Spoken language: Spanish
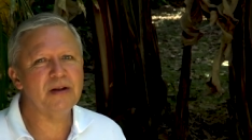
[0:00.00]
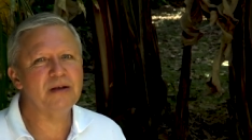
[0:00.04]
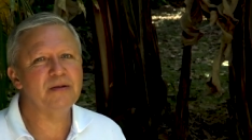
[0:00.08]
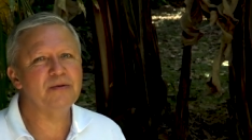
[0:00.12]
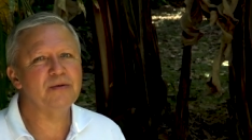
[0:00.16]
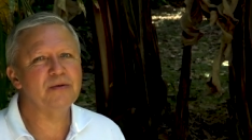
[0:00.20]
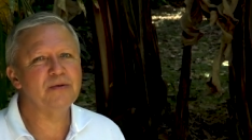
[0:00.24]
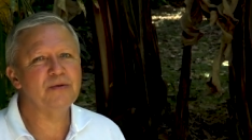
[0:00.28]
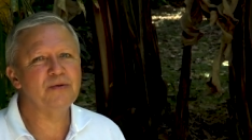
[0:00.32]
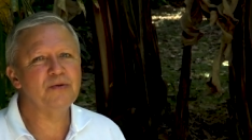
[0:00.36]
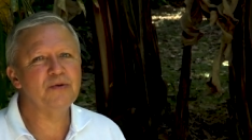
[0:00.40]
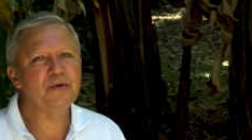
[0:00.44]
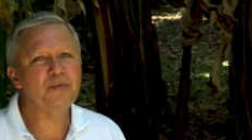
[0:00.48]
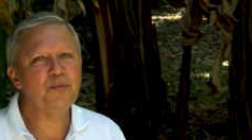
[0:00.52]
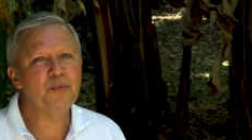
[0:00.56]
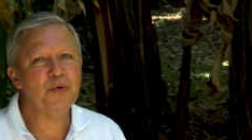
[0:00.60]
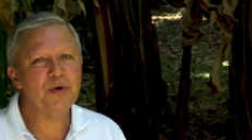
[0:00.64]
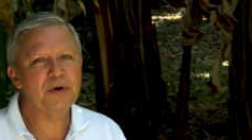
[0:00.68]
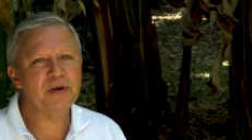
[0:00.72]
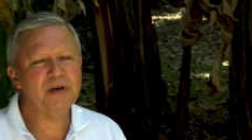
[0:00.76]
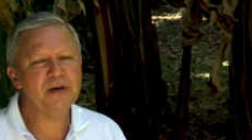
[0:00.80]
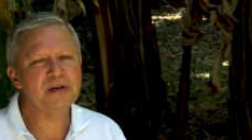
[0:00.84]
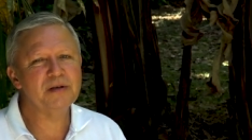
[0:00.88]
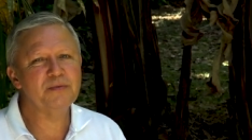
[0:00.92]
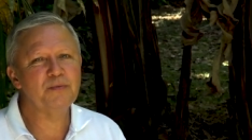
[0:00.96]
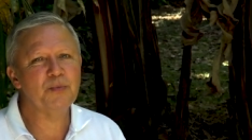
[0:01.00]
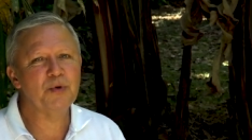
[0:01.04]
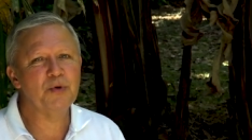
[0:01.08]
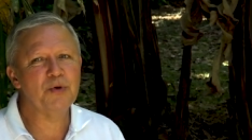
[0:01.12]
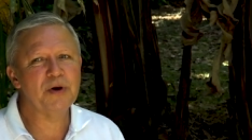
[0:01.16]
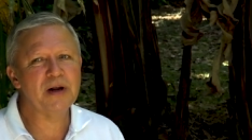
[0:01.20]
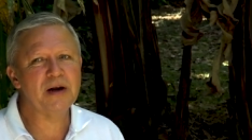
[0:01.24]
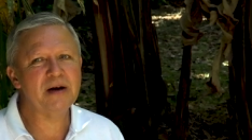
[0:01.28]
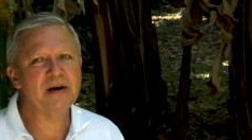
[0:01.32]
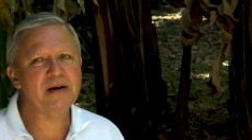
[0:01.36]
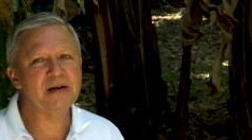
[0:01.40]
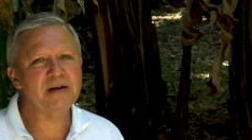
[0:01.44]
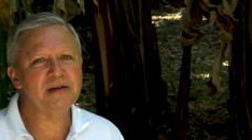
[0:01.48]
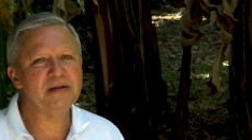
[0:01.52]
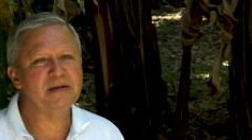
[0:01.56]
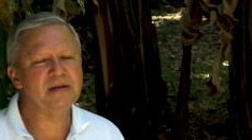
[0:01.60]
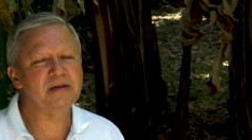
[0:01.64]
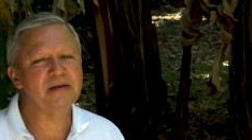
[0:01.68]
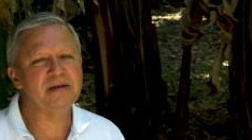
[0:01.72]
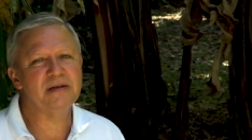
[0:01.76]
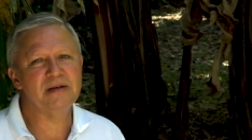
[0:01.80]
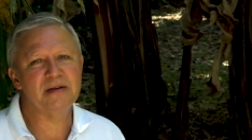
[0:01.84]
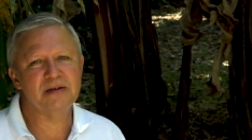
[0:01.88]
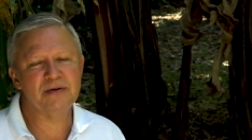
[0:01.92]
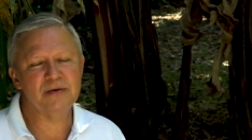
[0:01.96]
en donde uno puede explorarlas
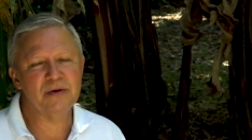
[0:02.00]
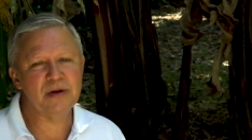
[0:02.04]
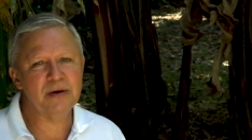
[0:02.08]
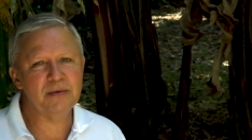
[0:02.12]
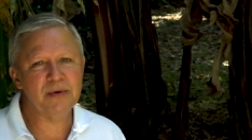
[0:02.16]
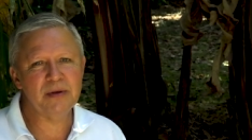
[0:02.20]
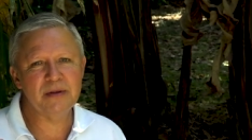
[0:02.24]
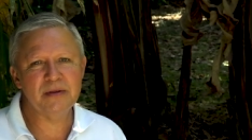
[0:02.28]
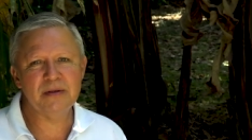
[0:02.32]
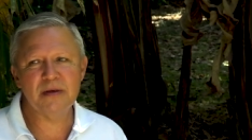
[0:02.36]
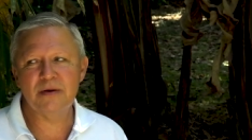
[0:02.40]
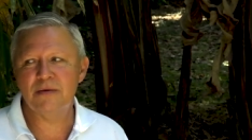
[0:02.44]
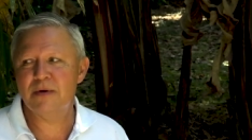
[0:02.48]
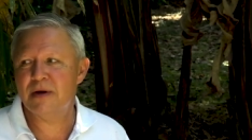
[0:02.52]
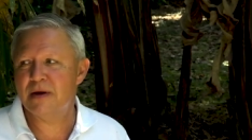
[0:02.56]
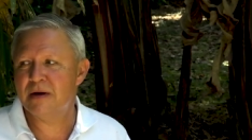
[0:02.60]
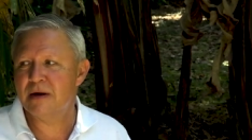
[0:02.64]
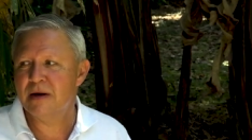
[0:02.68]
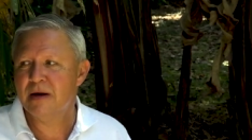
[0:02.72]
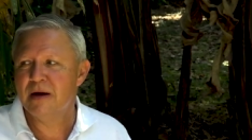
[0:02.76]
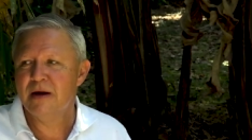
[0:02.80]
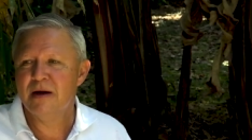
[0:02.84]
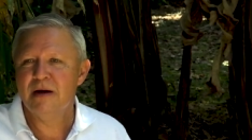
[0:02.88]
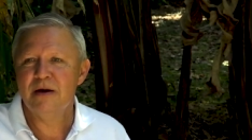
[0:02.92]
desde solamente ver